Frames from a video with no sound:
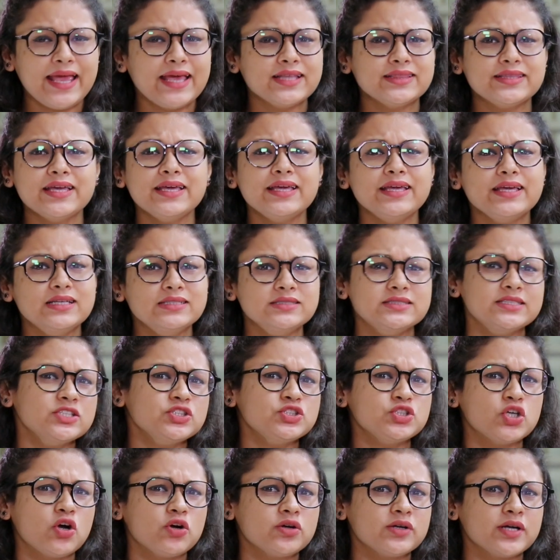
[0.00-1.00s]
এতে
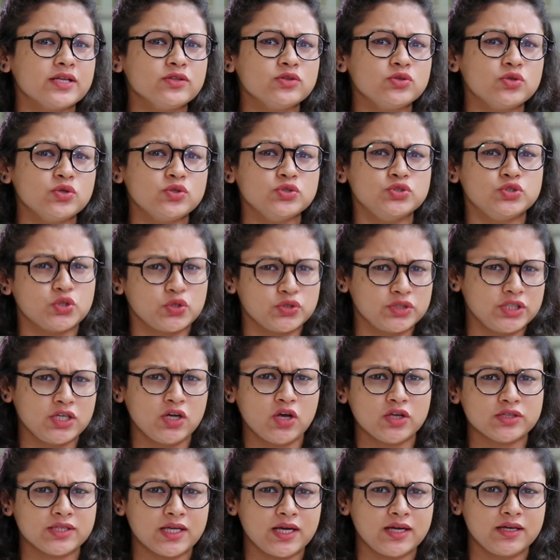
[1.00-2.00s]
ইঞ্জিন সংক্রান্ত
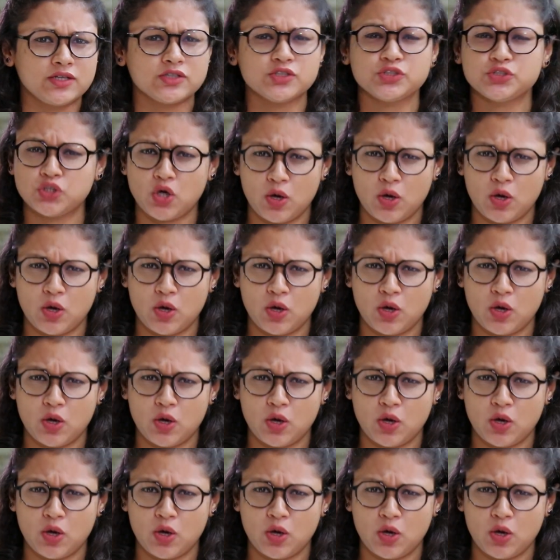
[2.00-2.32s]
জটিলতার